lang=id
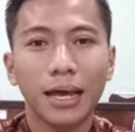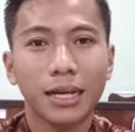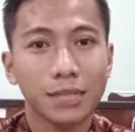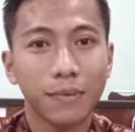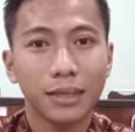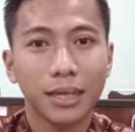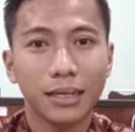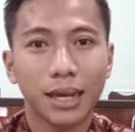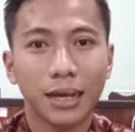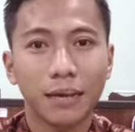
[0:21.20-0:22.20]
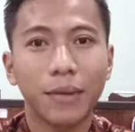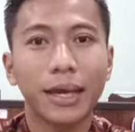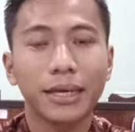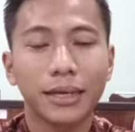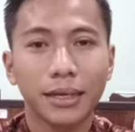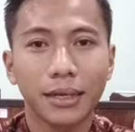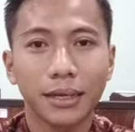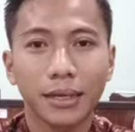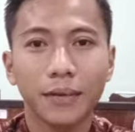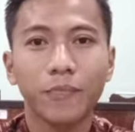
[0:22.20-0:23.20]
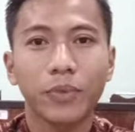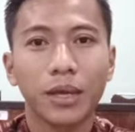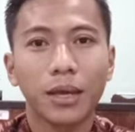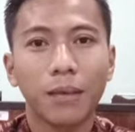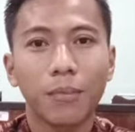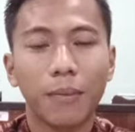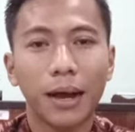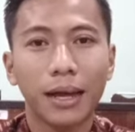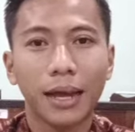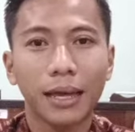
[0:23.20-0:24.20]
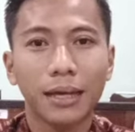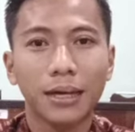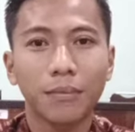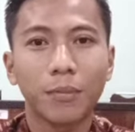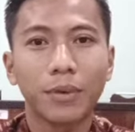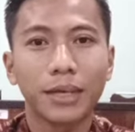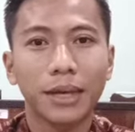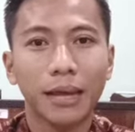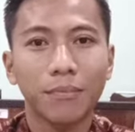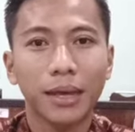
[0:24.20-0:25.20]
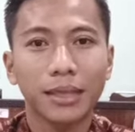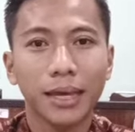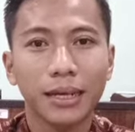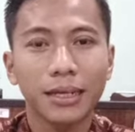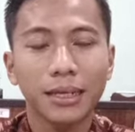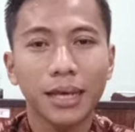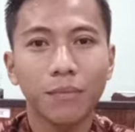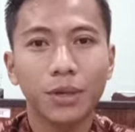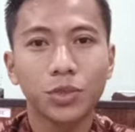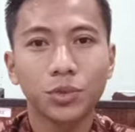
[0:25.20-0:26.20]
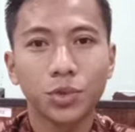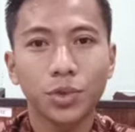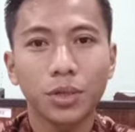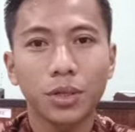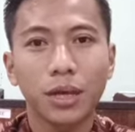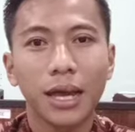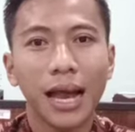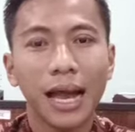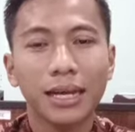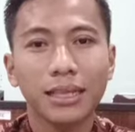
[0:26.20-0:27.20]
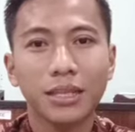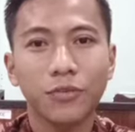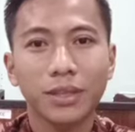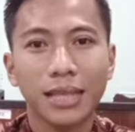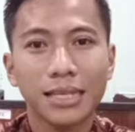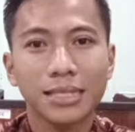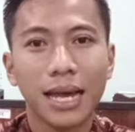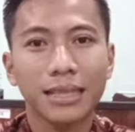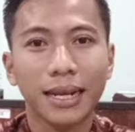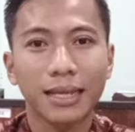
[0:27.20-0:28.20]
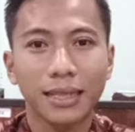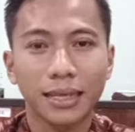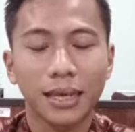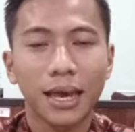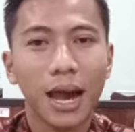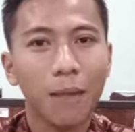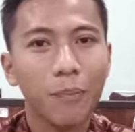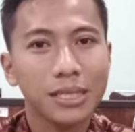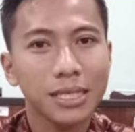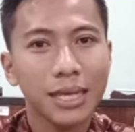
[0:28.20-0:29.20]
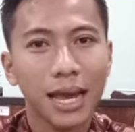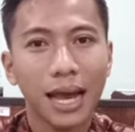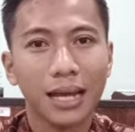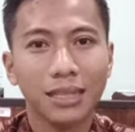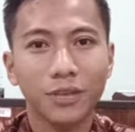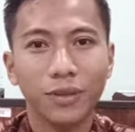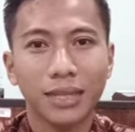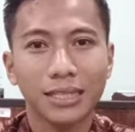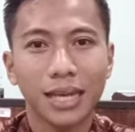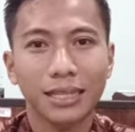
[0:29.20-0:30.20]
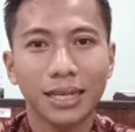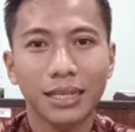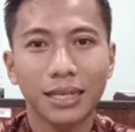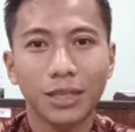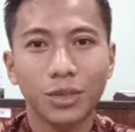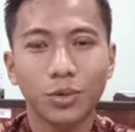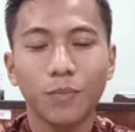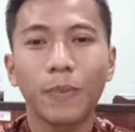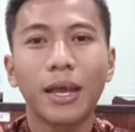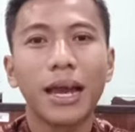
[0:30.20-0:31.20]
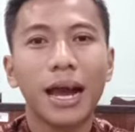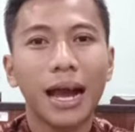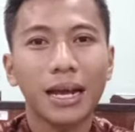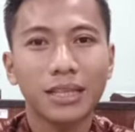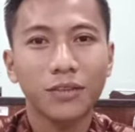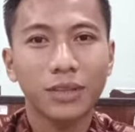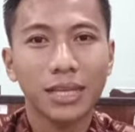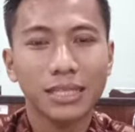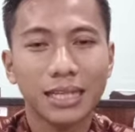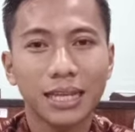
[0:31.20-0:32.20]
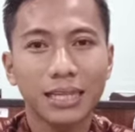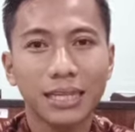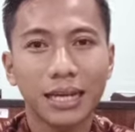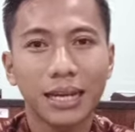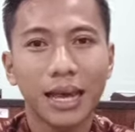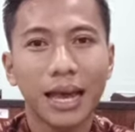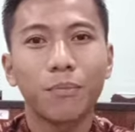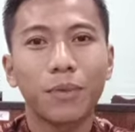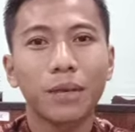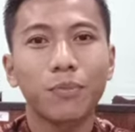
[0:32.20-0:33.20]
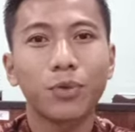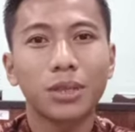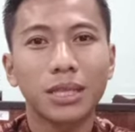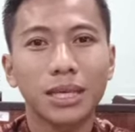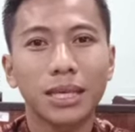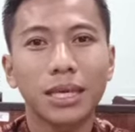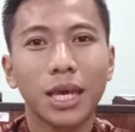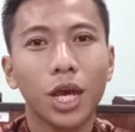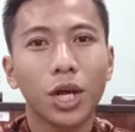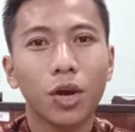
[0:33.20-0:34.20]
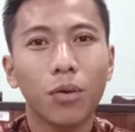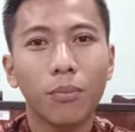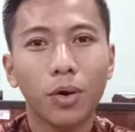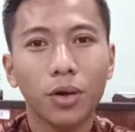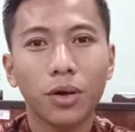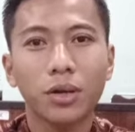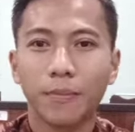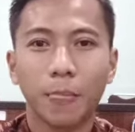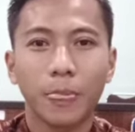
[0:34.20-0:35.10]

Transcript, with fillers: kesempatan yang baik ini Bapak akan memberikan materi yang berjudul aktivitas atletik apa sih aktivitas atletik itu? Aktivitas atletik adalah meliputi nomor